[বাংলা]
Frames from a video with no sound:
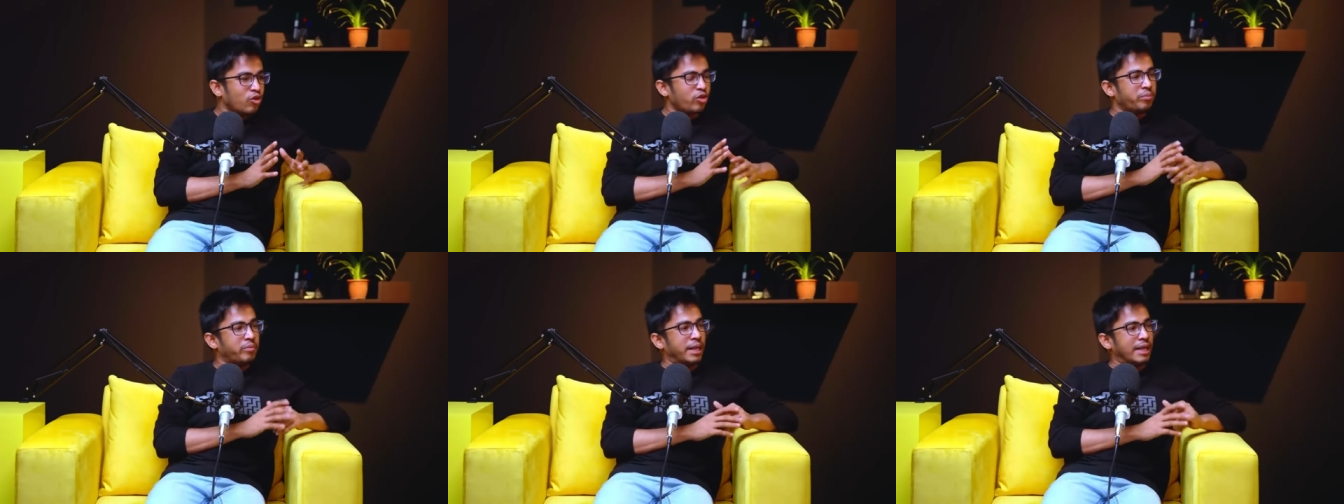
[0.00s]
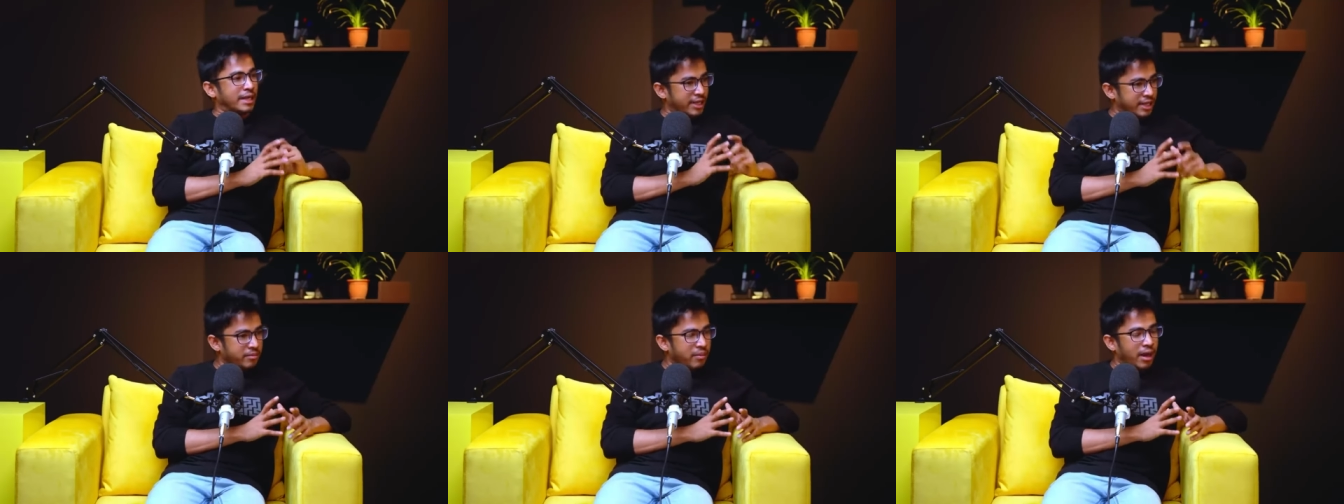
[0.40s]
উই বিল্ট
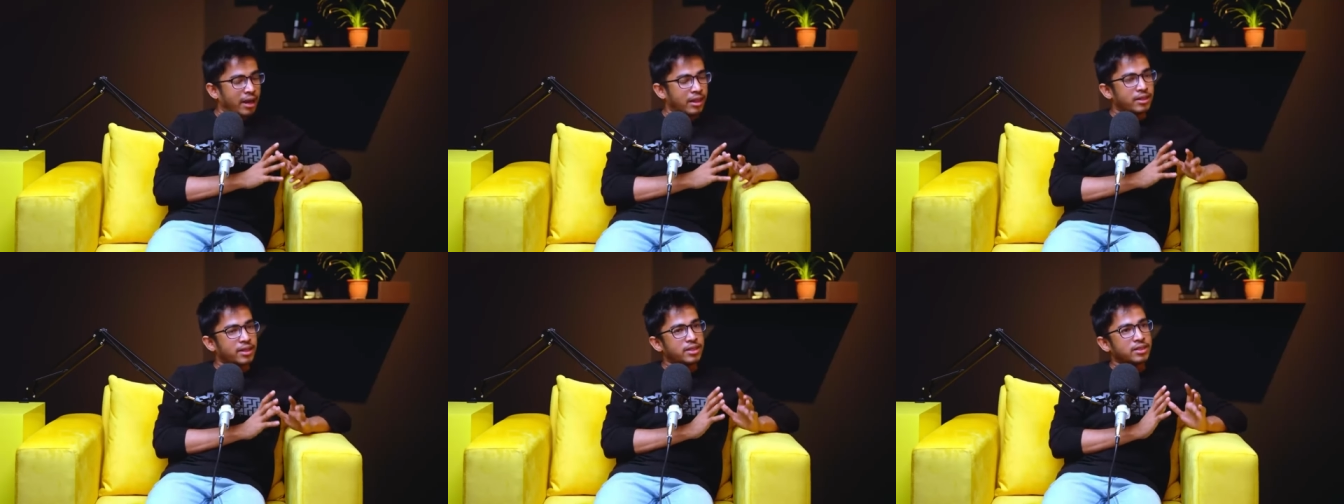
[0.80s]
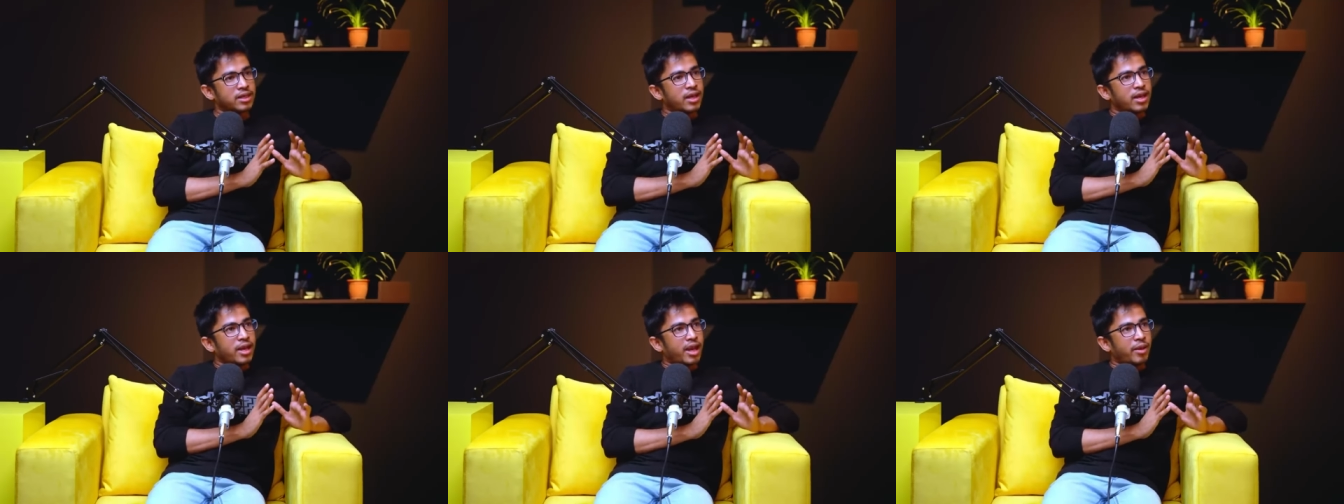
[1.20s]
ইট ইন বাংলাদেশ
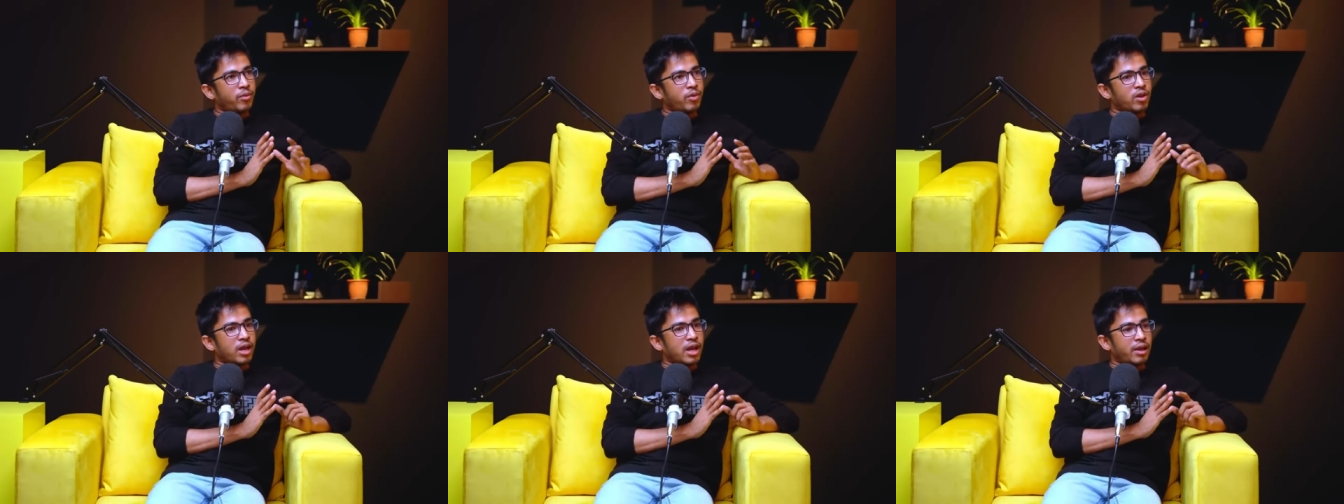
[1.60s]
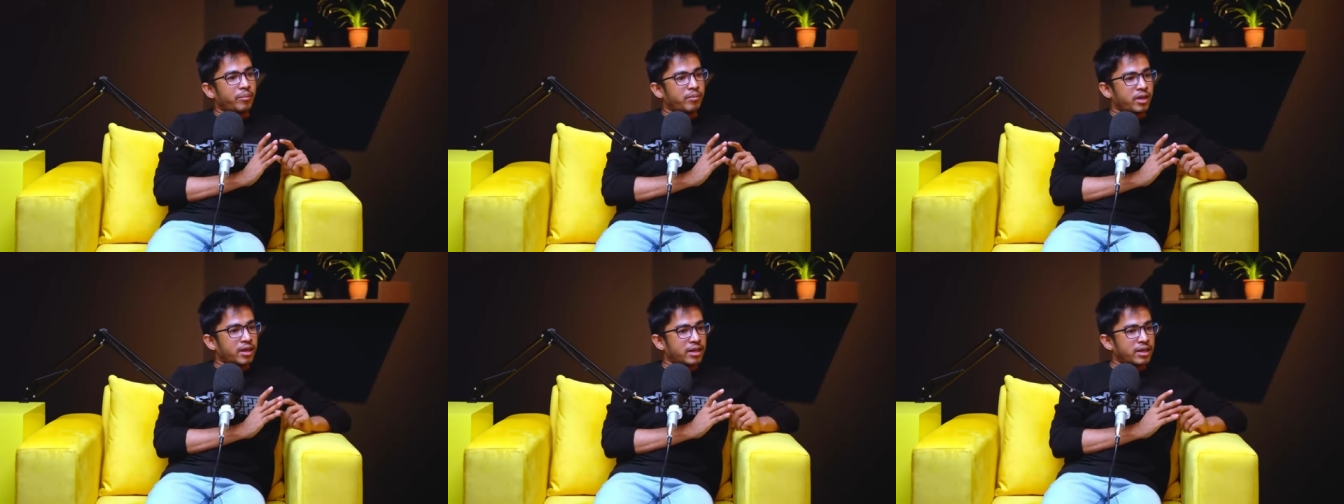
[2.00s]
এবং
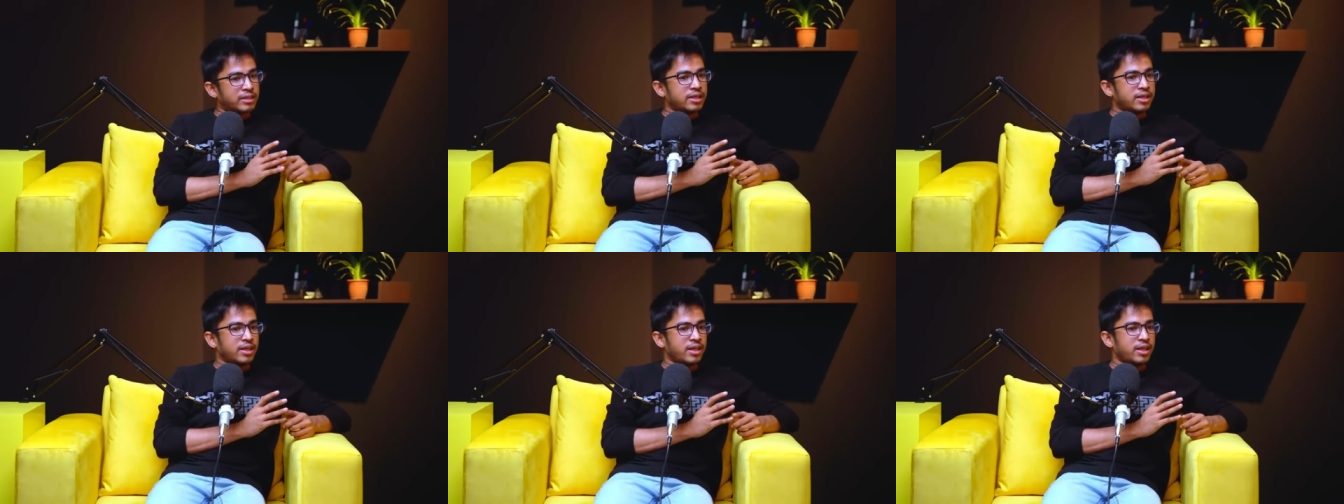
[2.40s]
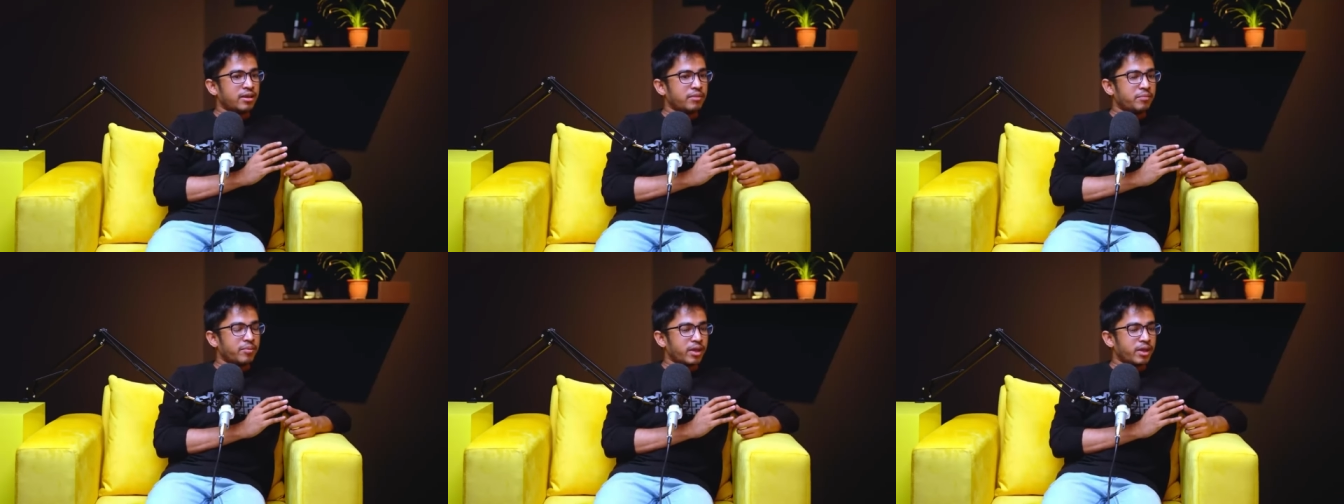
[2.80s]
আমরা রিসেন্টলি